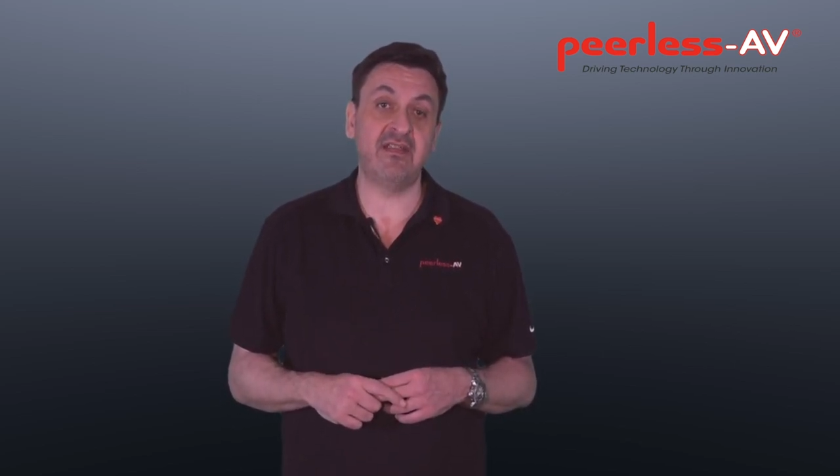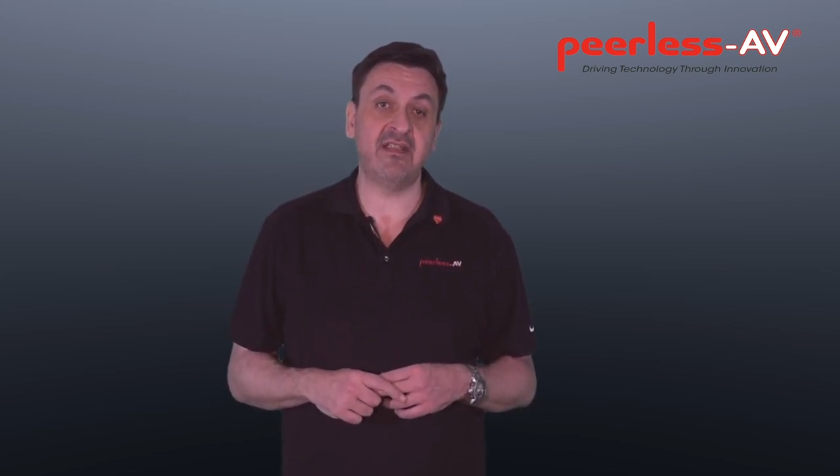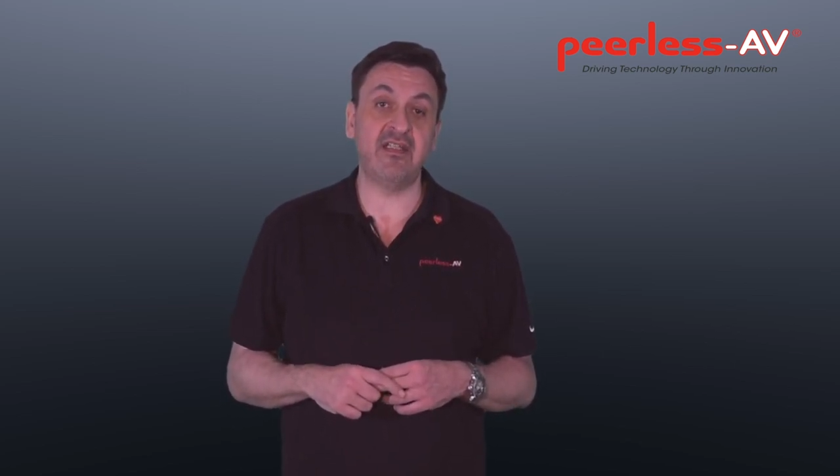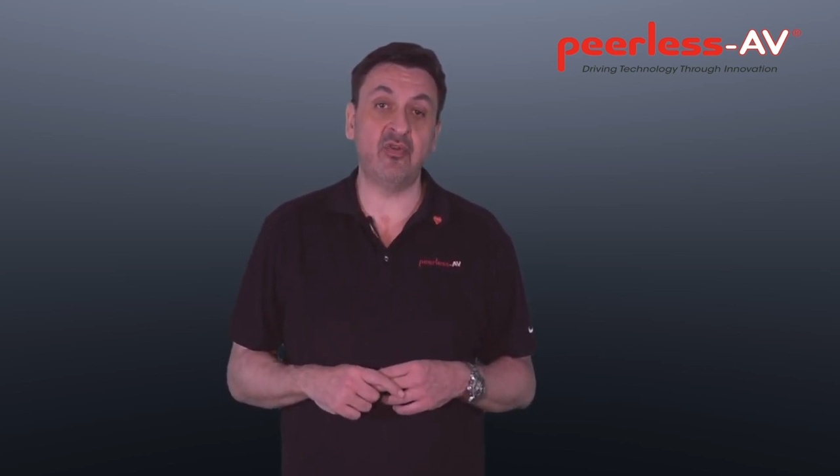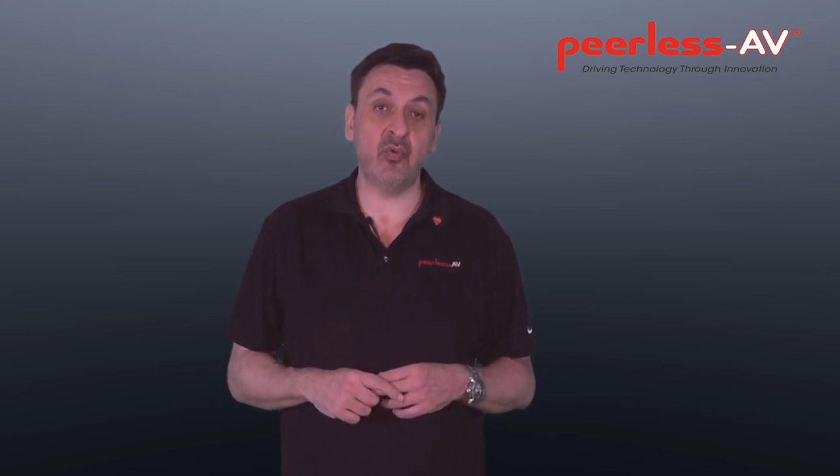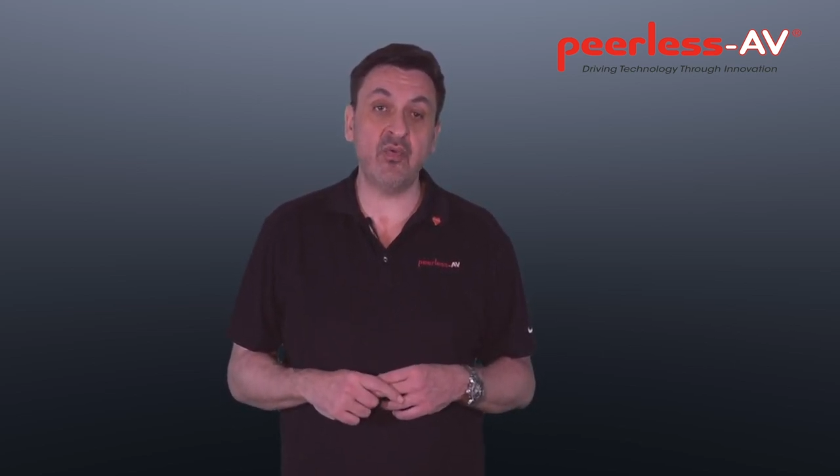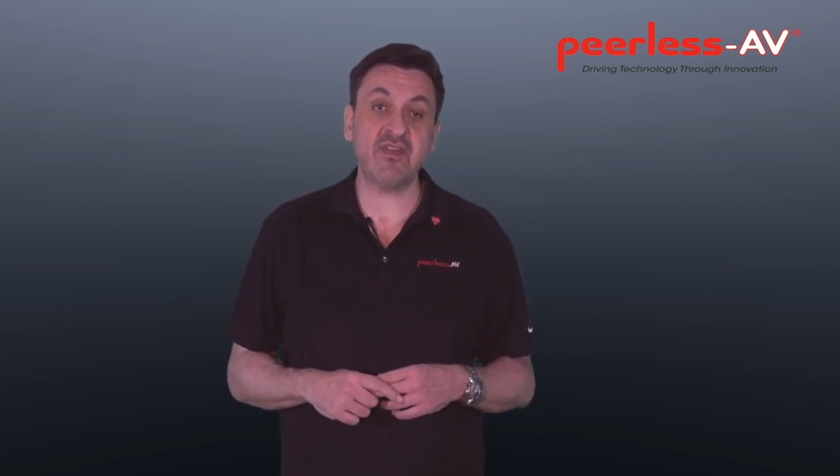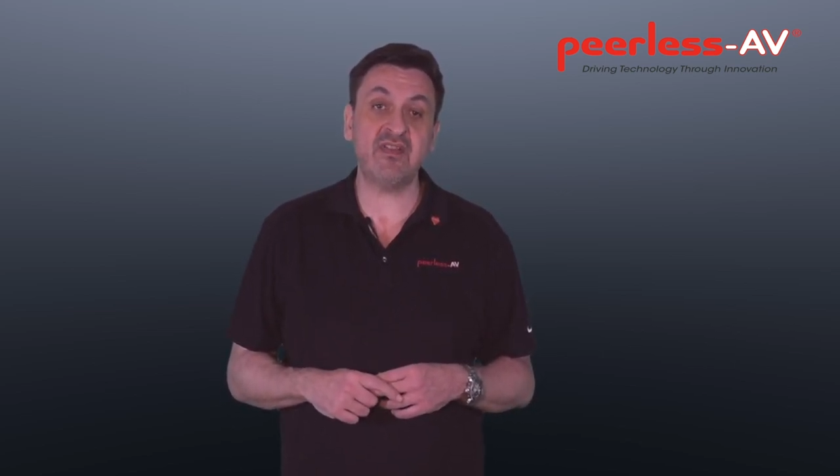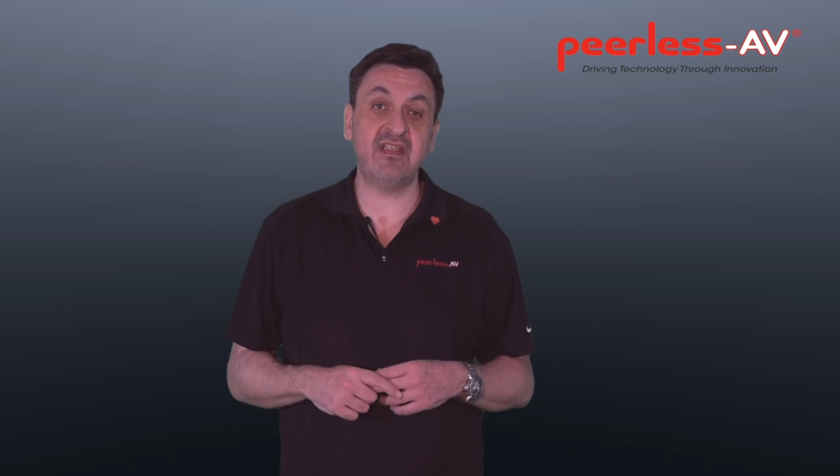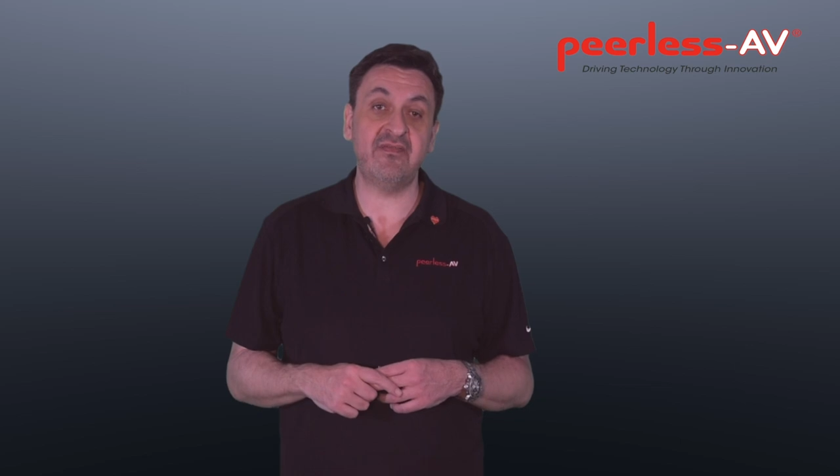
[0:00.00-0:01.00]
da die
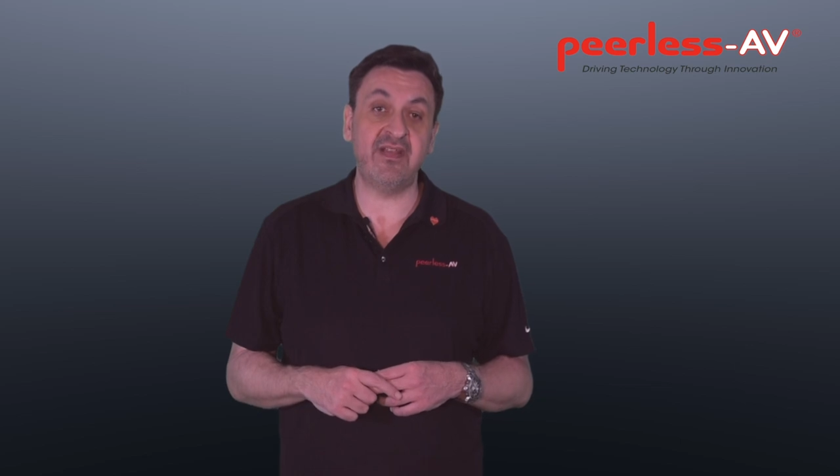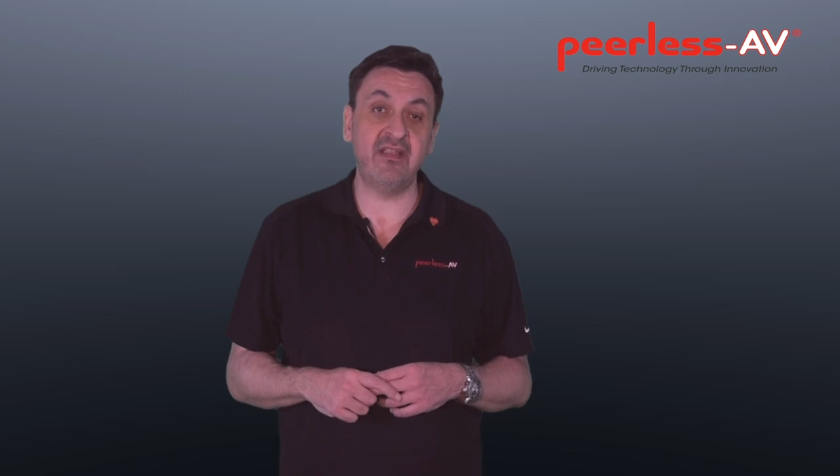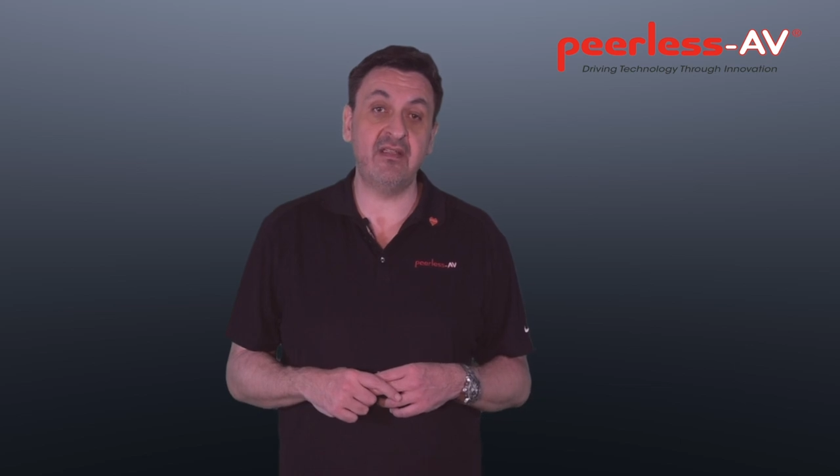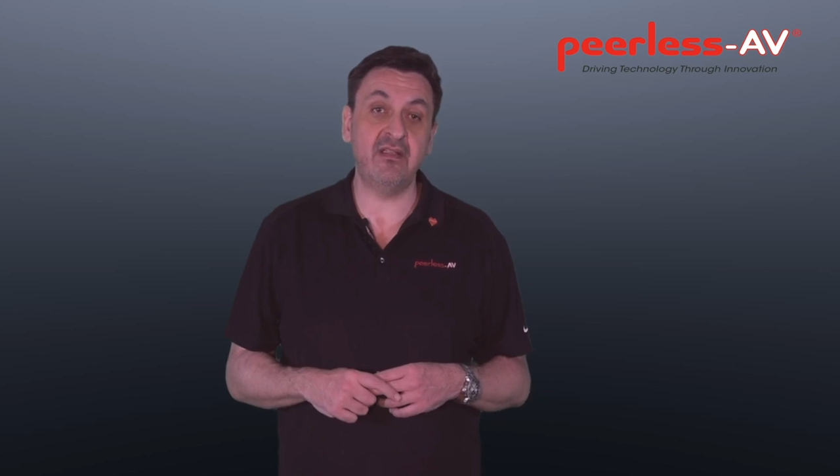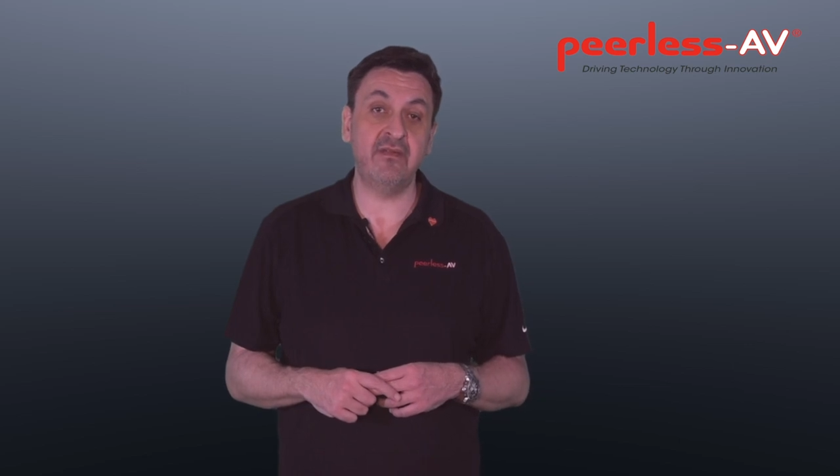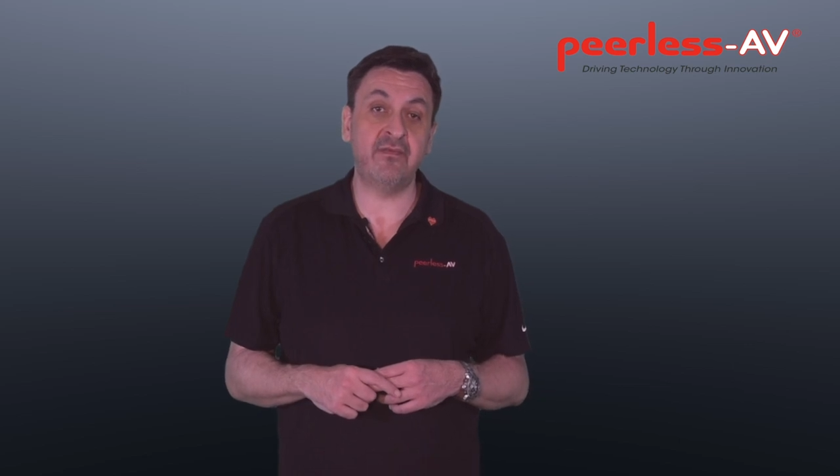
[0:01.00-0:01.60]
Größe der Wände